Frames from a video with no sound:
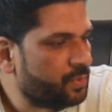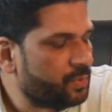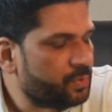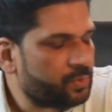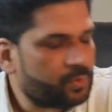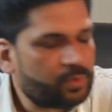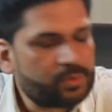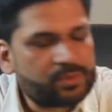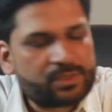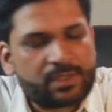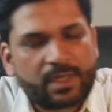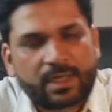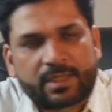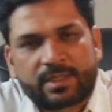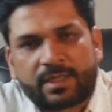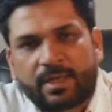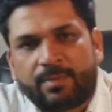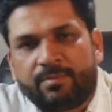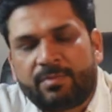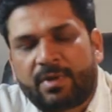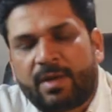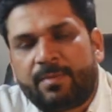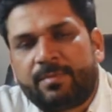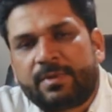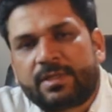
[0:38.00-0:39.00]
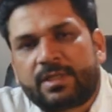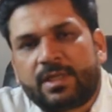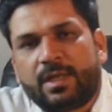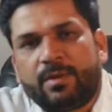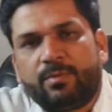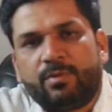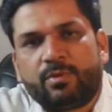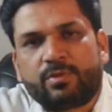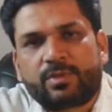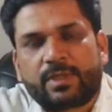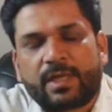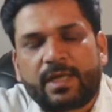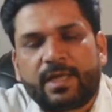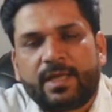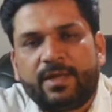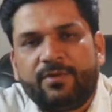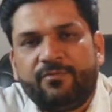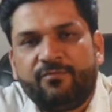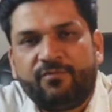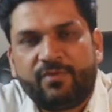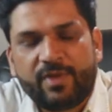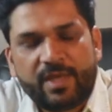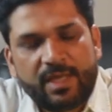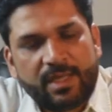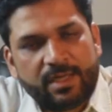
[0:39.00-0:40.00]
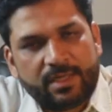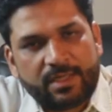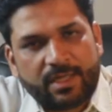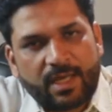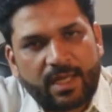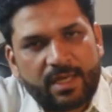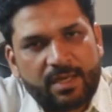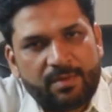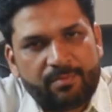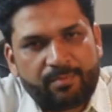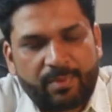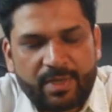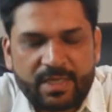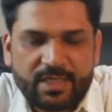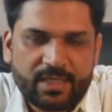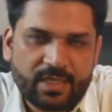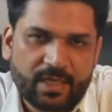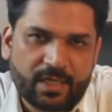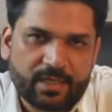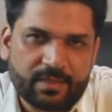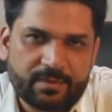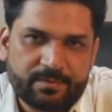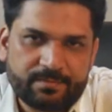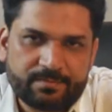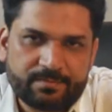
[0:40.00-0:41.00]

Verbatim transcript: तो सप्तम का मतलब होता है व्हील यानी पहिया